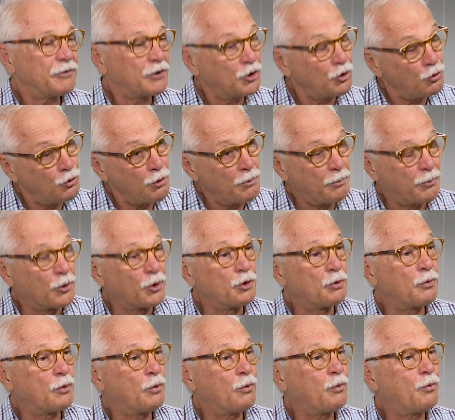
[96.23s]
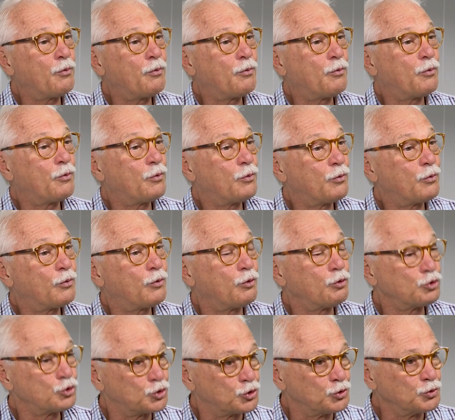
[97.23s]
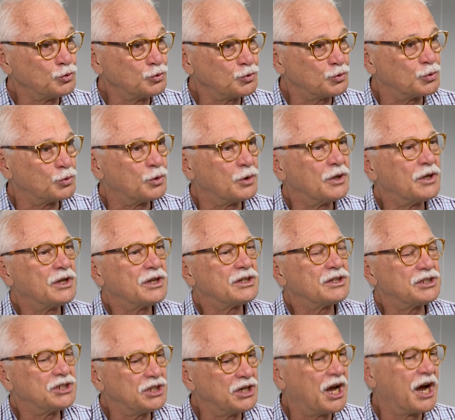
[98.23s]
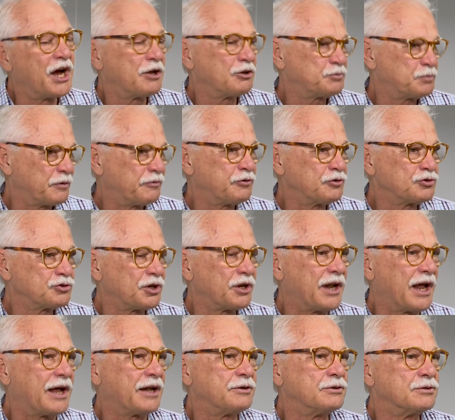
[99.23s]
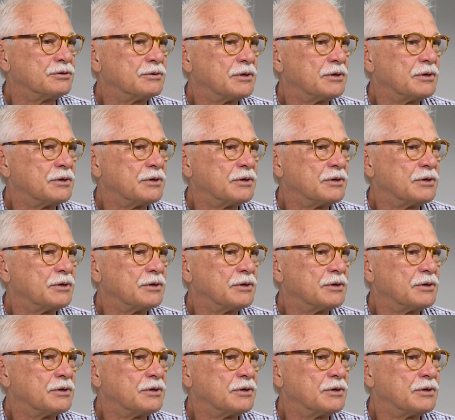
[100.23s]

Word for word: que compõem um conjunto de ganhos para o funcionário.